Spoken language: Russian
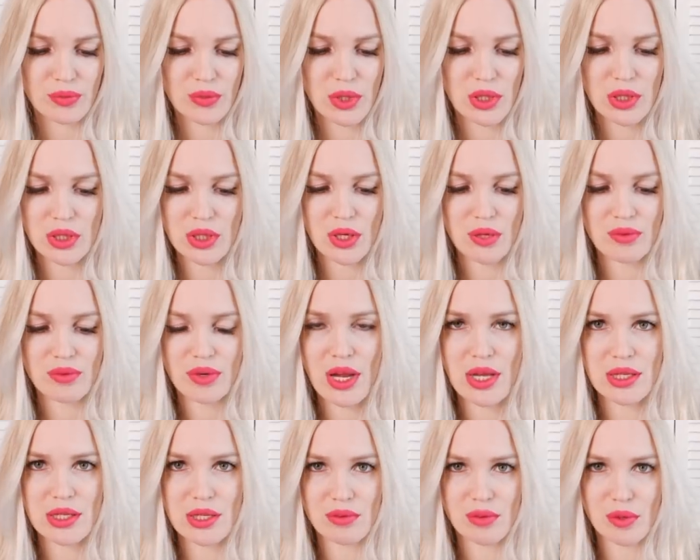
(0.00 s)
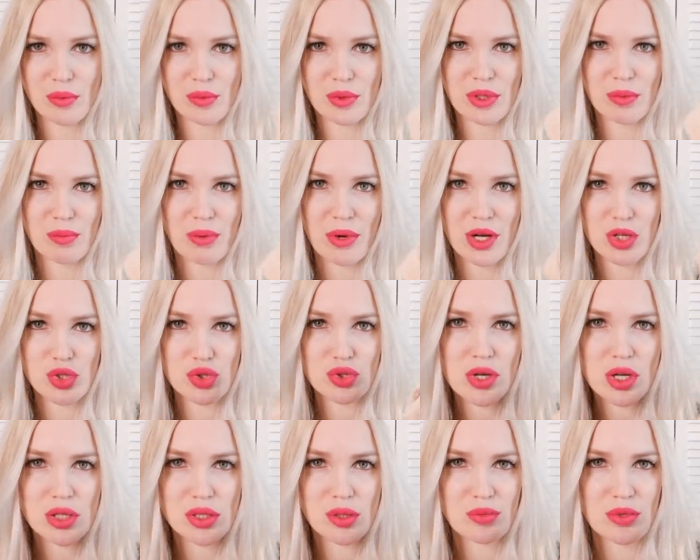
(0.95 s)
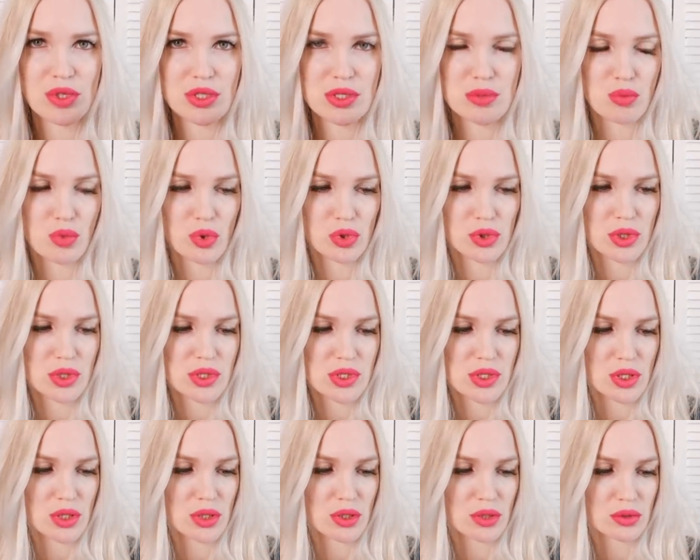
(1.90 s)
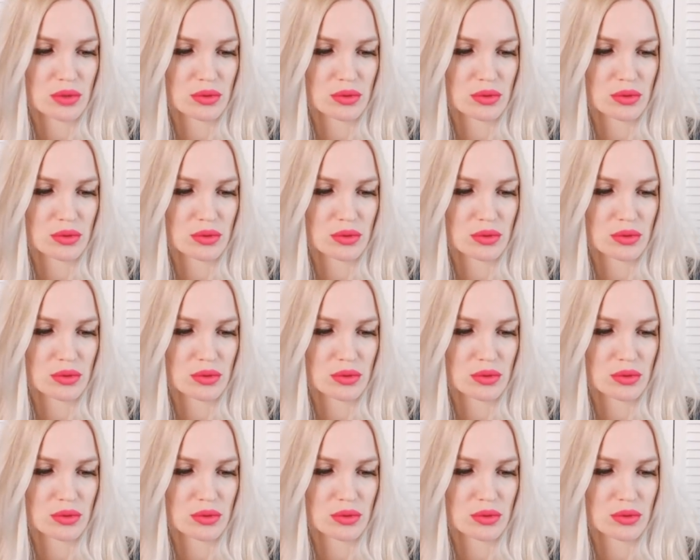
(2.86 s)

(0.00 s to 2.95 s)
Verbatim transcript: И я вряд ли вам это покажу, как на мне смотрится